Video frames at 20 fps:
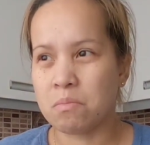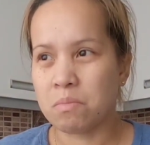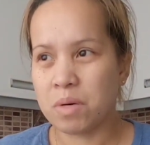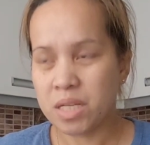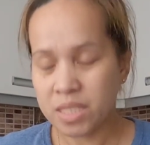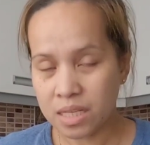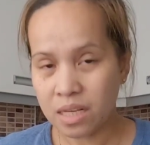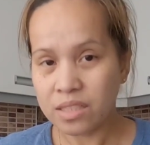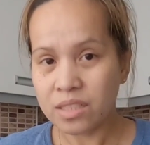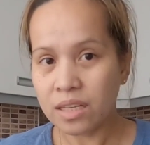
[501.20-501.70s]

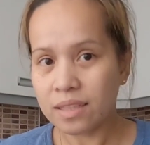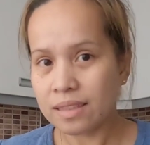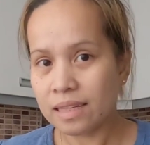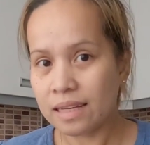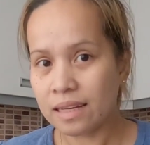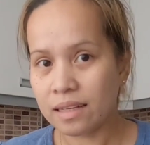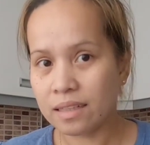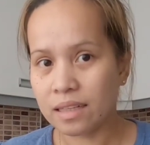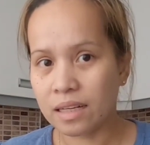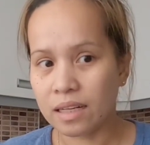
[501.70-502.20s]
may sadya
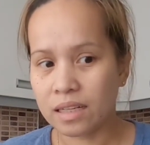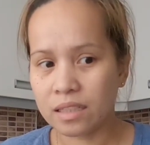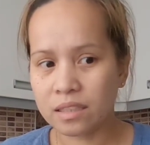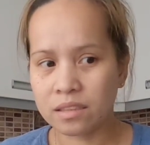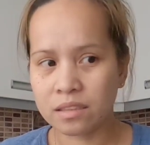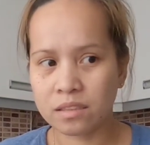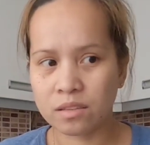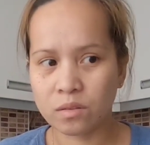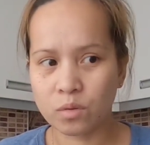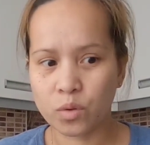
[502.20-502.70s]
talaga
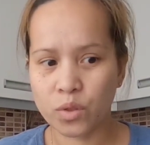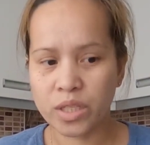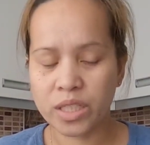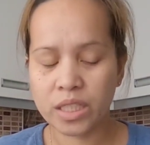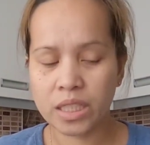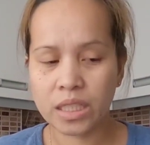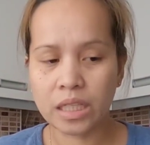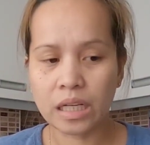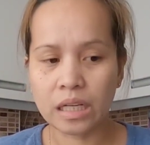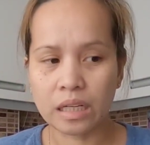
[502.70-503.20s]
or
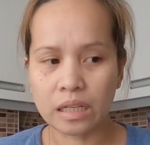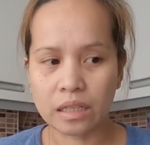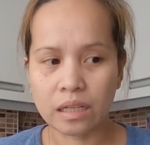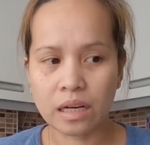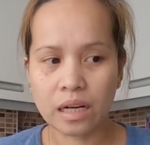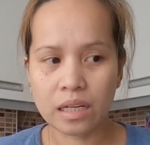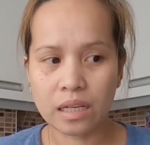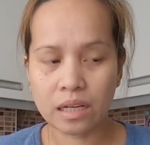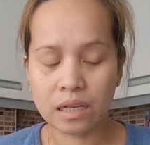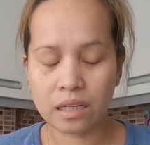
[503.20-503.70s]
hindi
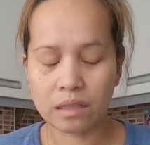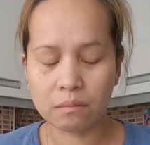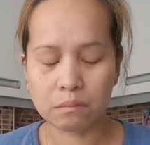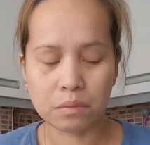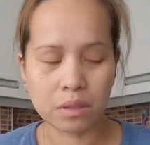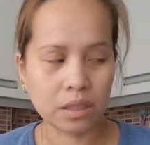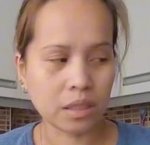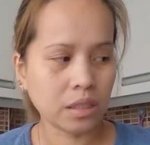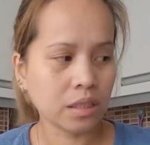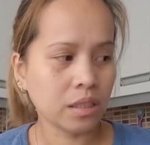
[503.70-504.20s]
galagala
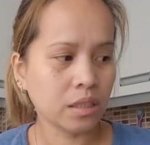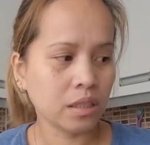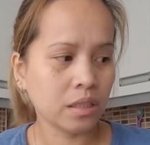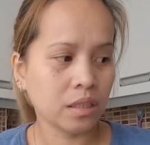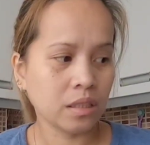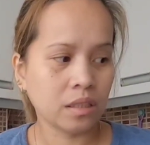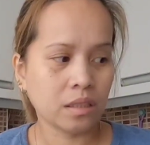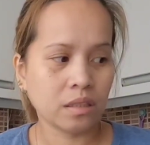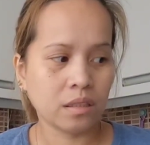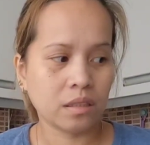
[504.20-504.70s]
lang ba
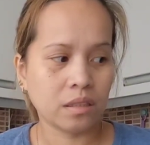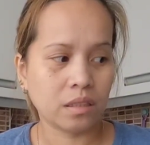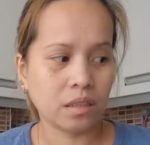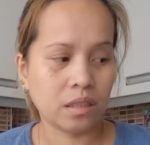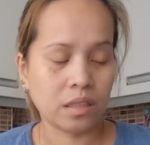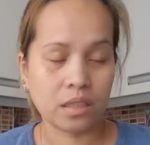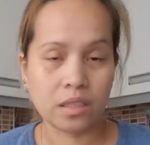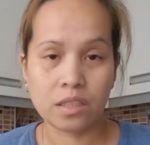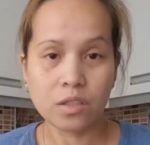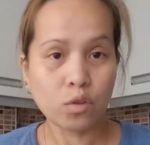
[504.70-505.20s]

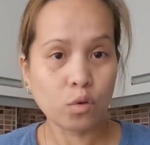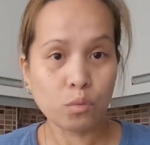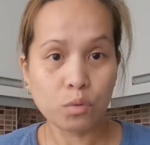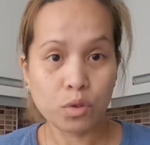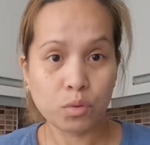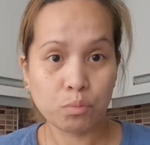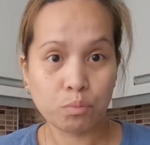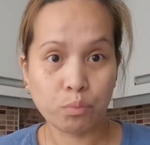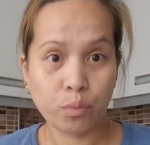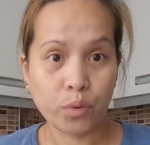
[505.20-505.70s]
hindi eh, ko
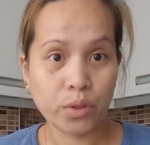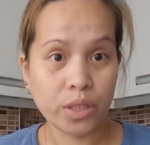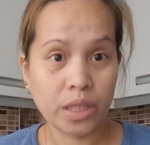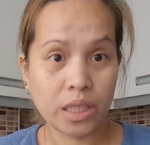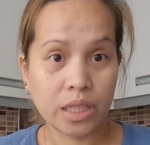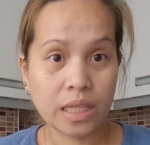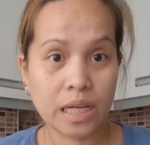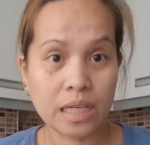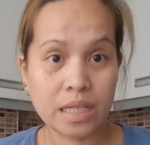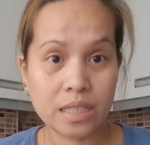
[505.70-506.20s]

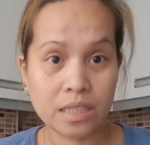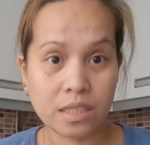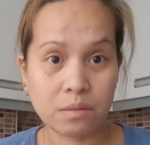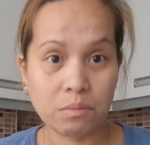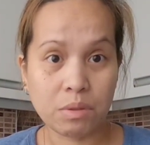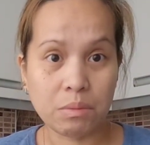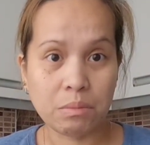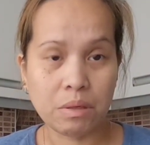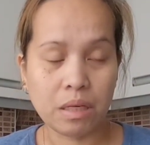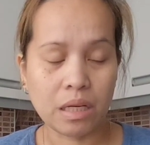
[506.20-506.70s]
pwede dalhin si
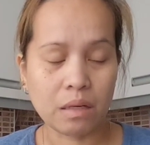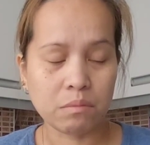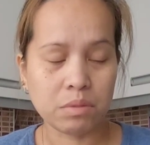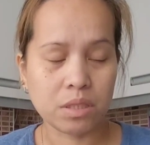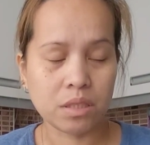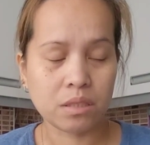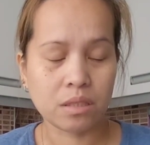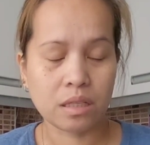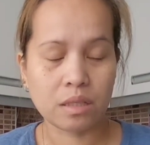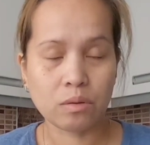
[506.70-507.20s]
Bibi
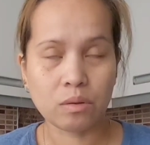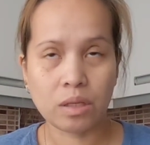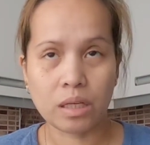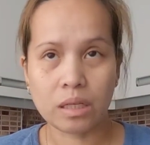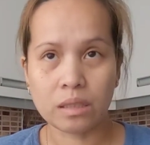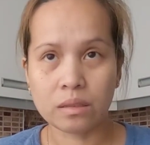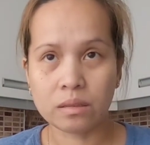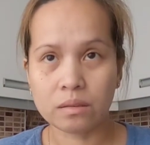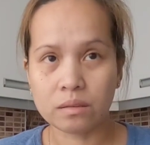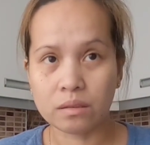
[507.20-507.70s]
Labs ano
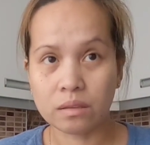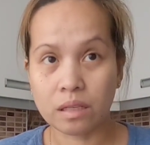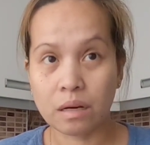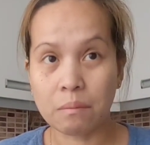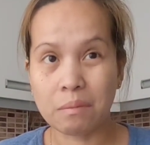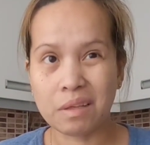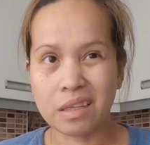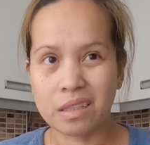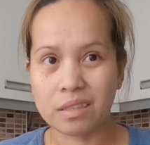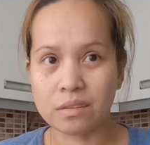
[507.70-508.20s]
lang
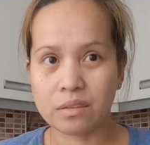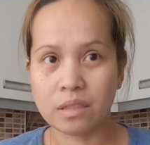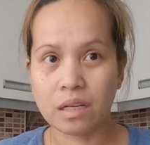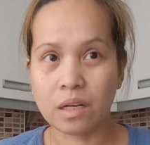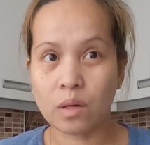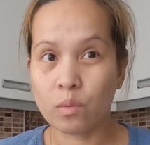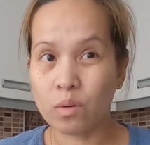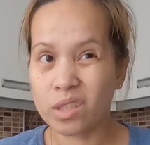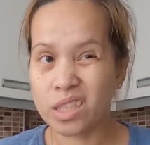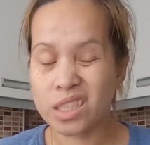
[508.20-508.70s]
kami lang
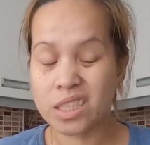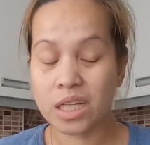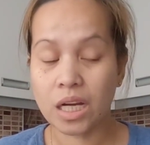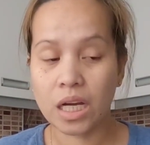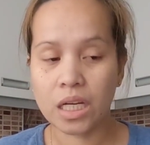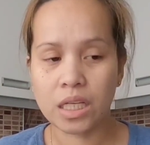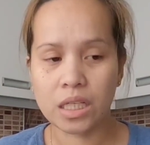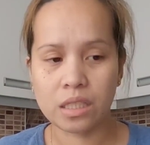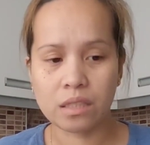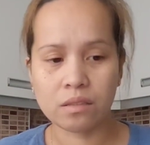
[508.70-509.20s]
dalawa ni
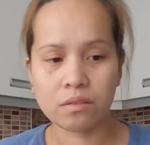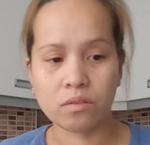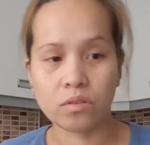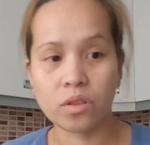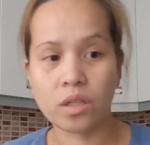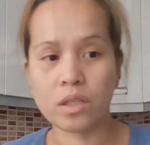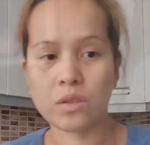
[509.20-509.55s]
Chahin yung